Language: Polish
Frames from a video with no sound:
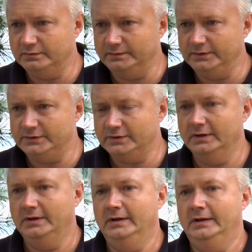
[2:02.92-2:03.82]
łowić
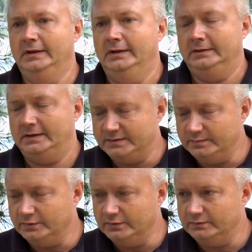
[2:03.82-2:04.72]
na
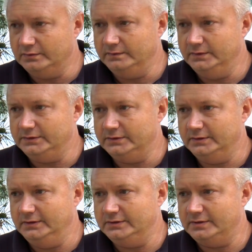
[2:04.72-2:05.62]
co mogą łowić
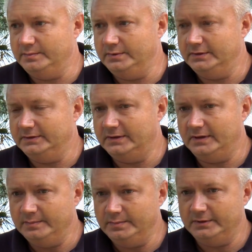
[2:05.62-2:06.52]
i żeby
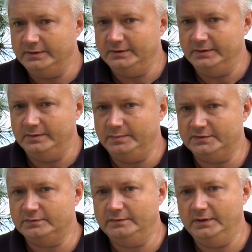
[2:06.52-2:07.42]
te ryby
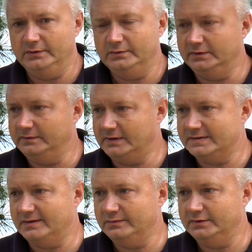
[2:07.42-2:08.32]
po złowieniu one
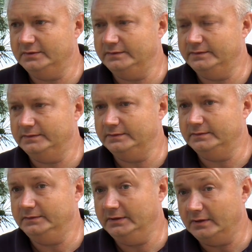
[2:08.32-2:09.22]
wracały
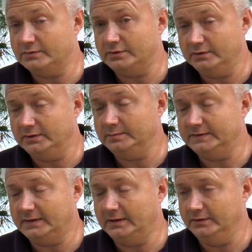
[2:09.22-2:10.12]
w
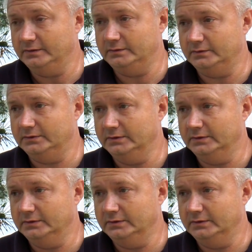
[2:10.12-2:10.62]
nienaruszonym stanie do wody.